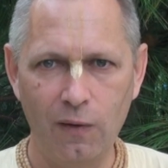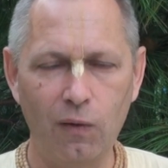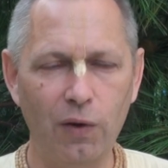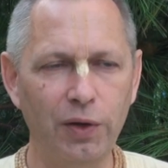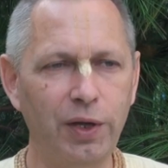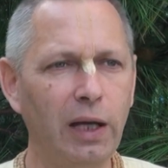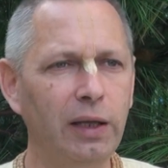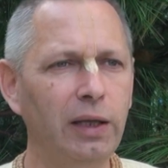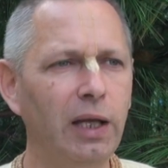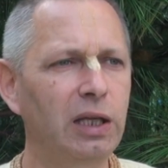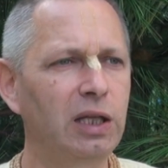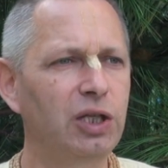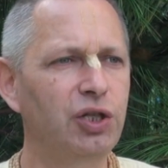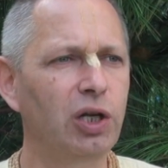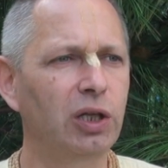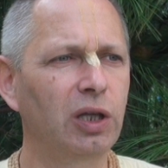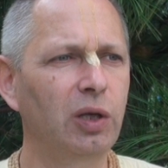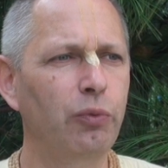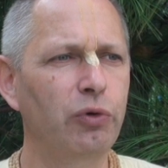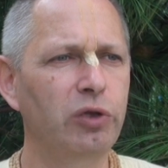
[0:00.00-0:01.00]
Вот когда
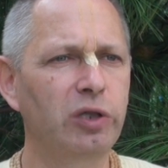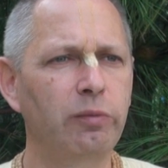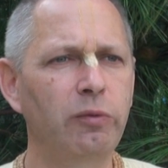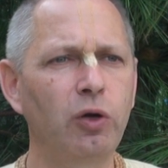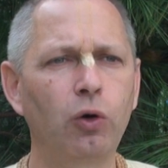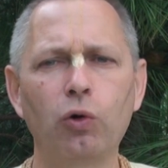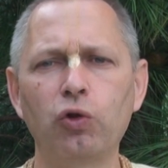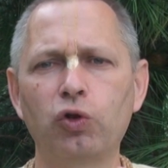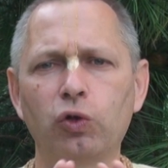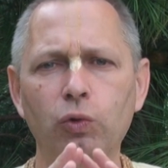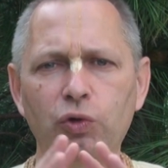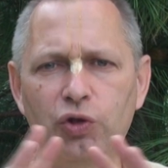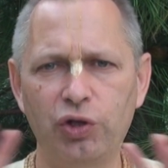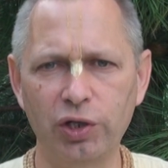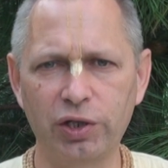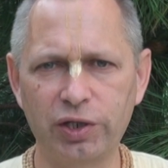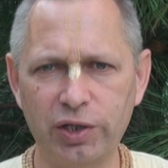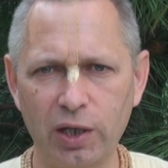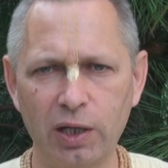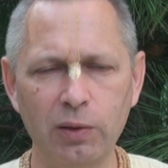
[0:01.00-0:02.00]
человек, допустим, не хочет
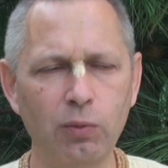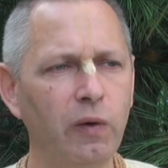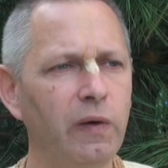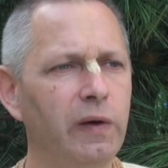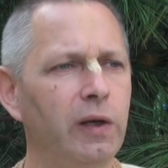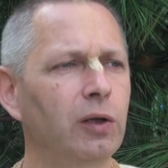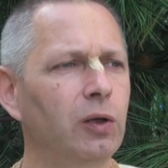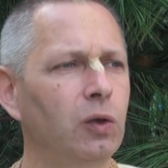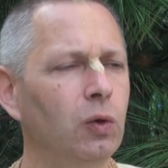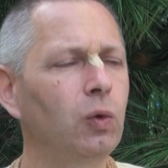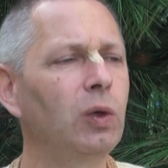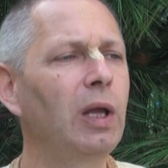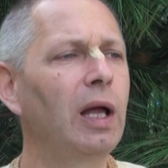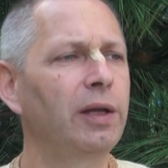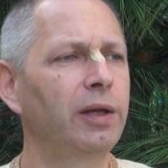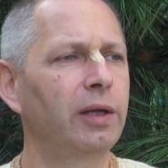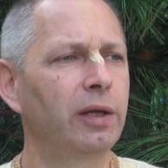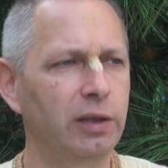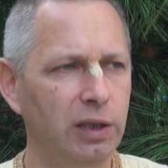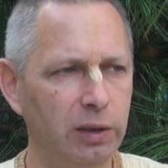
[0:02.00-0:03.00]
учиться, ему говорят, ну
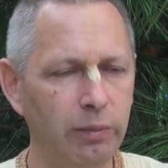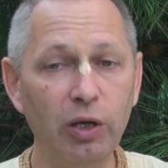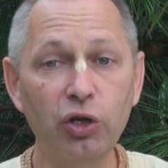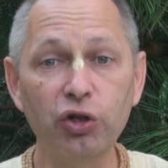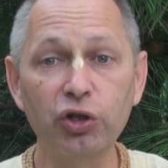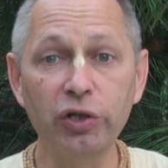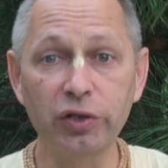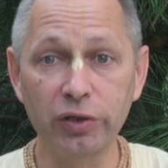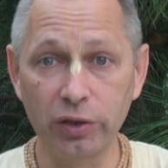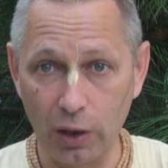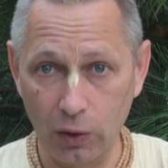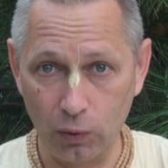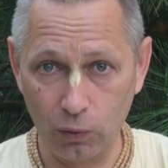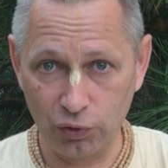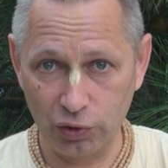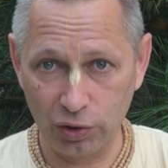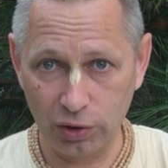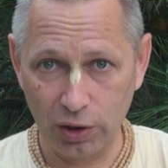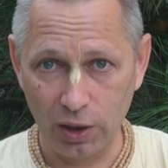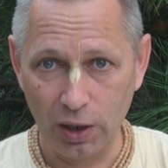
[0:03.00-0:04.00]
ладно, тебя жизнь
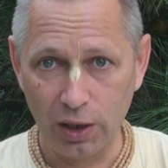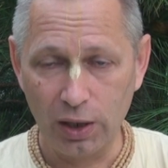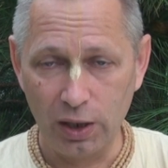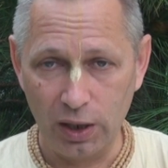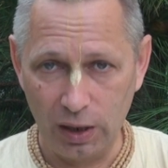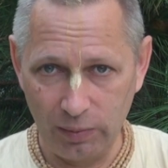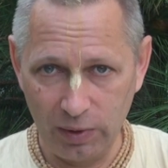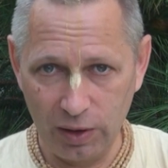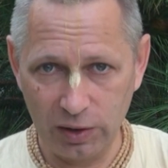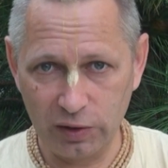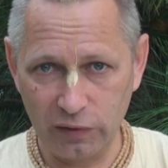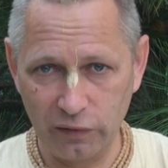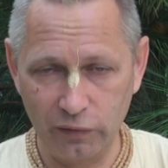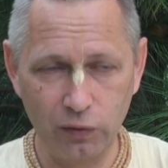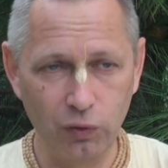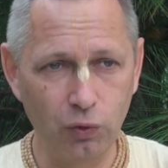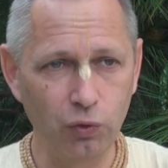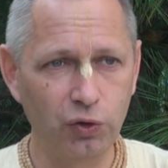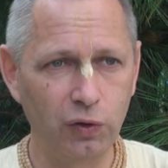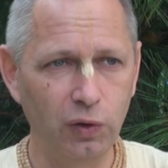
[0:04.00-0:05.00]
научит. Имеется в
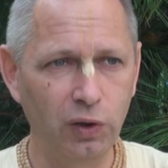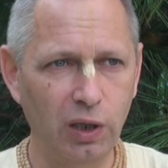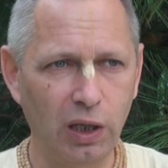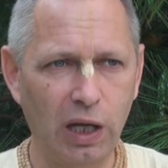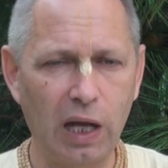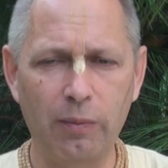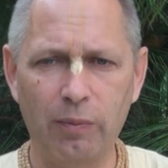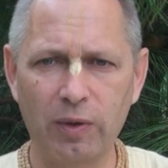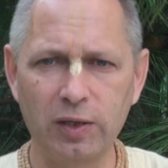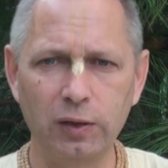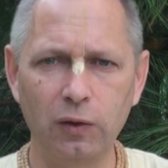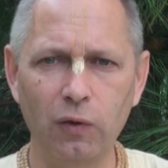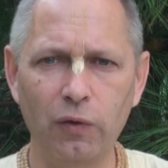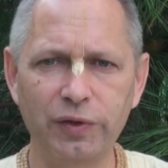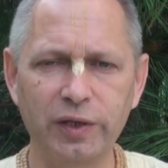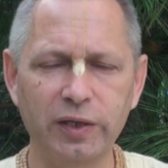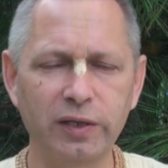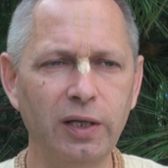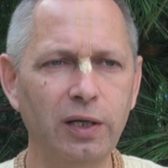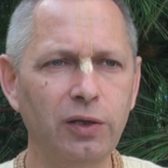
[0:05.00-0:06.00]
виду, что такая
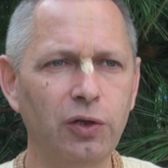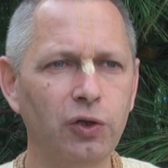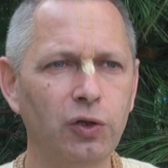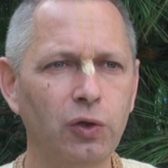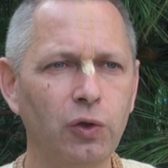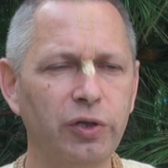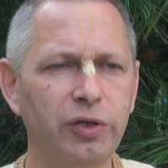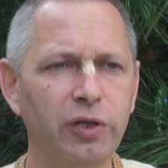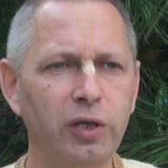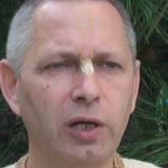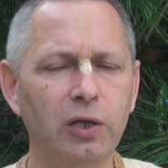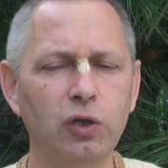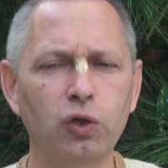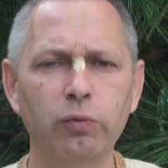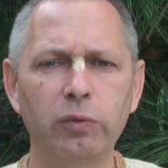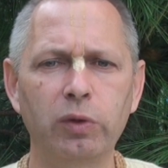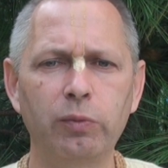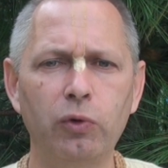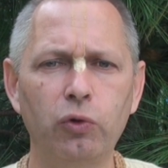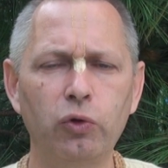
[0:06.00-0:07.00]
пословица, знаете, что с
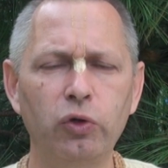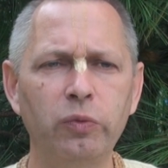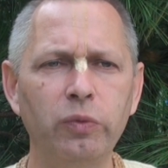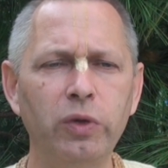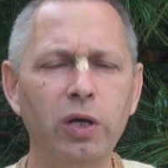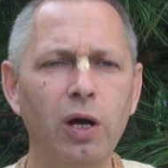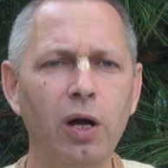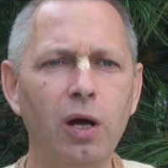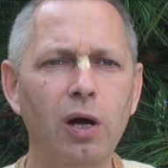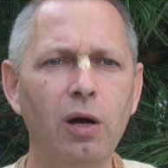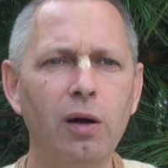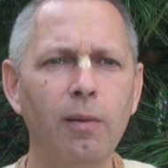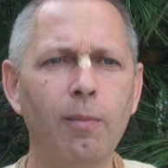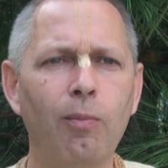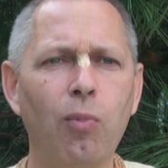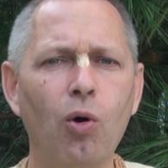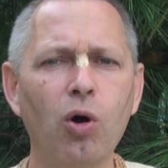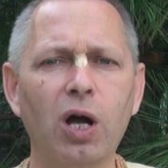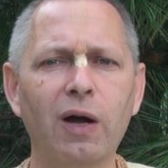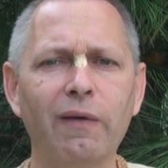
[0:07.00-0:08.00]
неразумными людьми
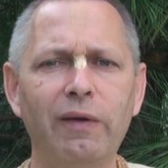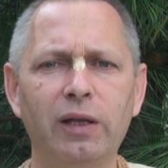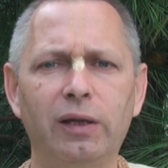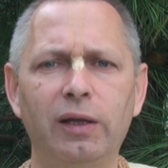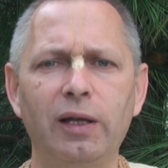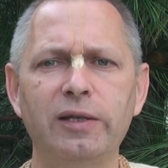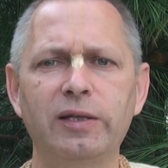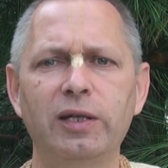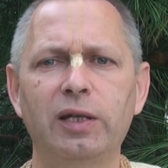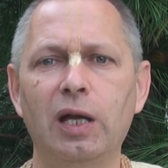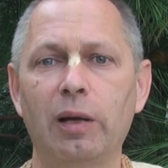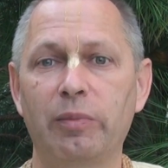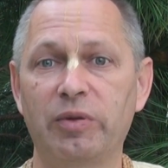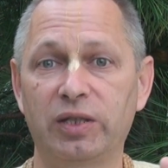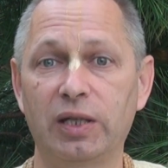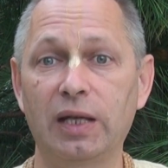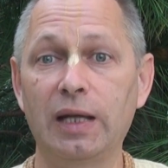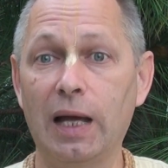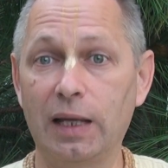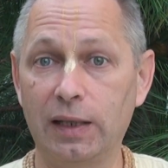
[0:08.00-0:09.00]
Бог говорит на языке
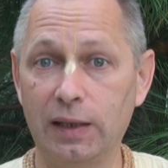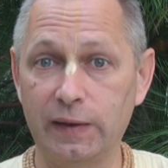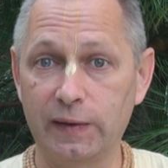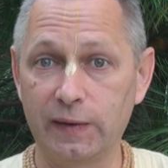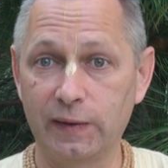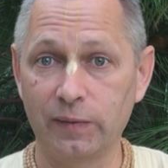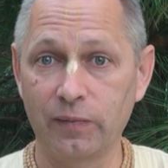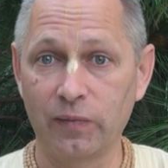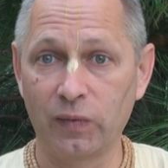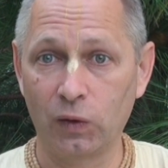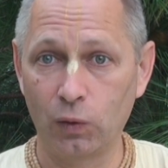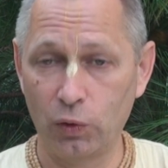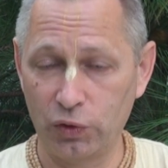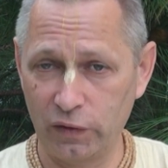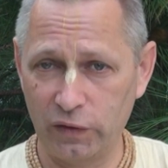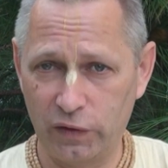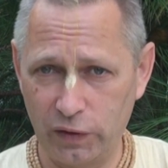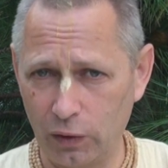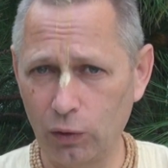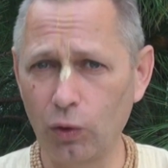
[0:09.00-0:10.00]
обстоятельств. То
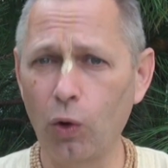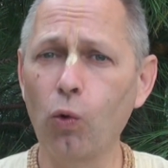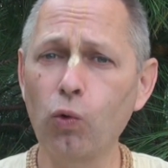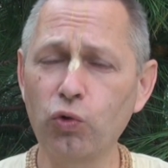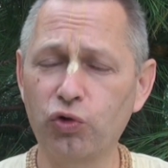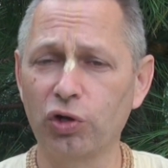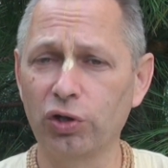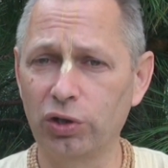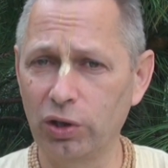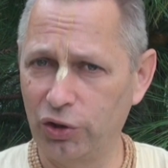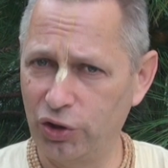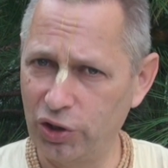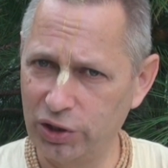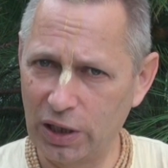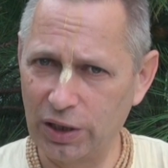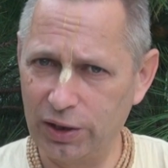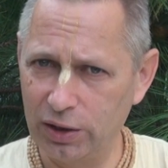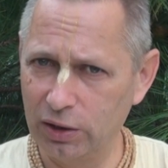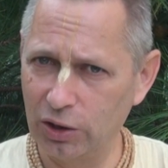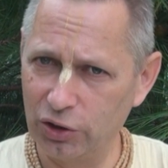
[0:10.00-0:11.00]
есть он все равно учит их через
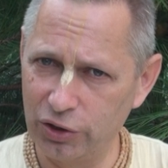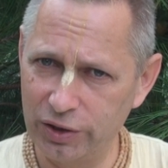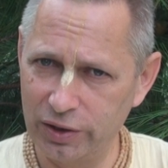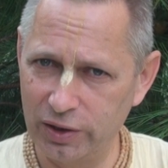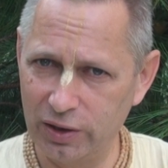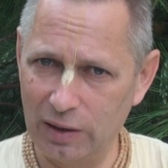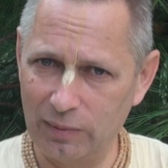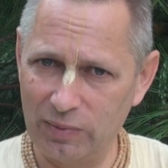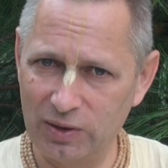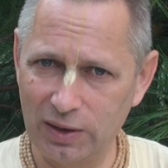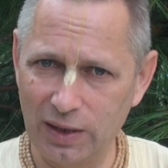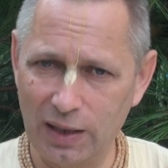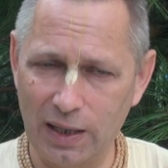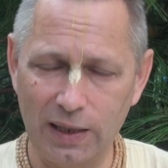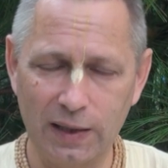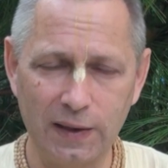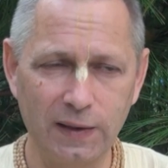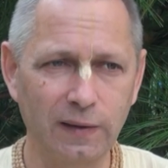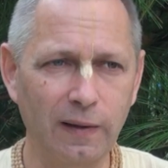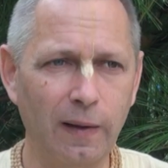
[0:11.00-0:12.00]
какие-то жизненные
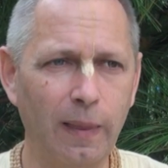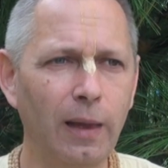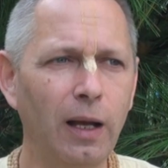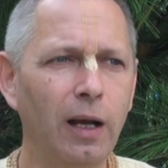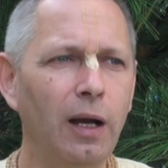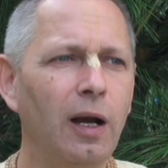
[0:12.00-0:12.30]
обстоятельства.